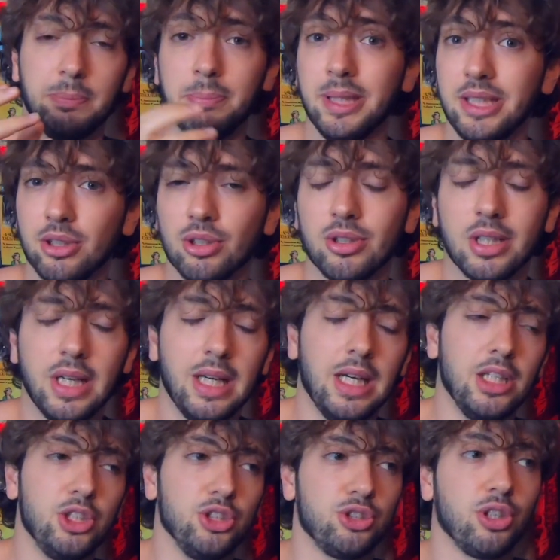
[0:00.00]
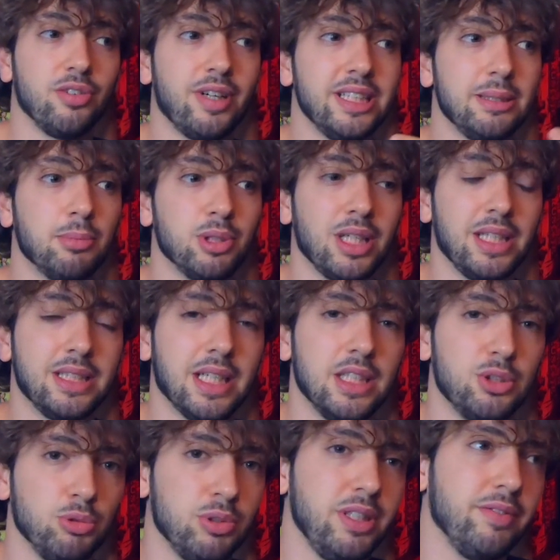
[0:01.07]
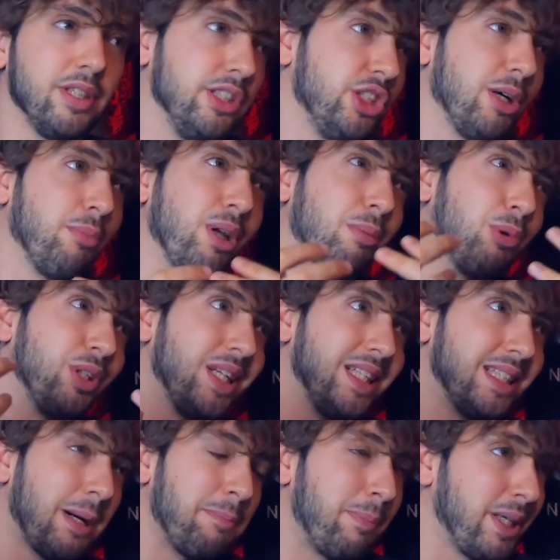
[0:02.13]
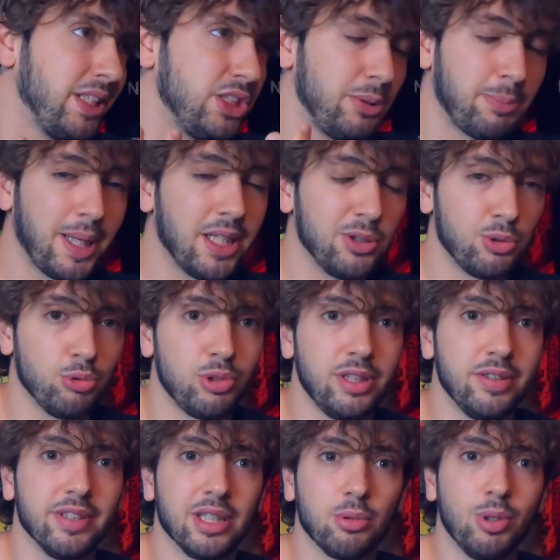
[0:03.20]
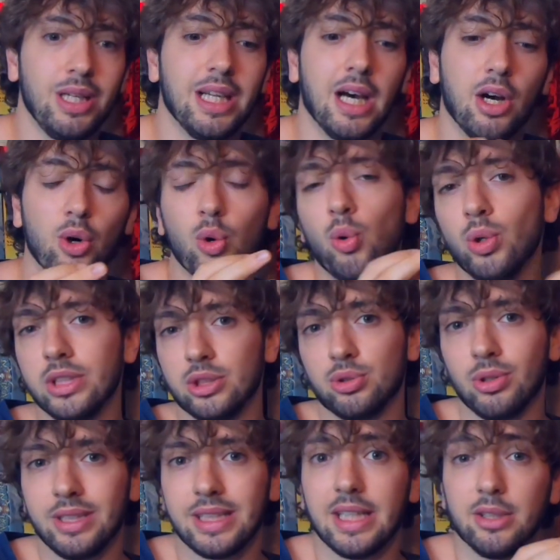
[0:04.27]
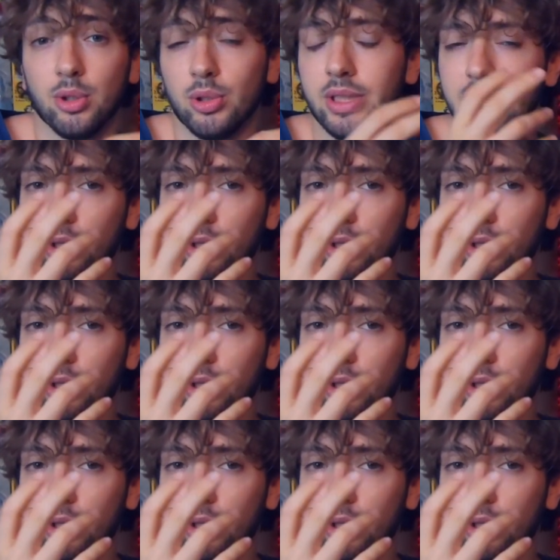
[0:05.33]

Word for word: però ci sono varie modalità aggiuntive, diciamo la modalità principale aggiuntiva è quella o in solitario o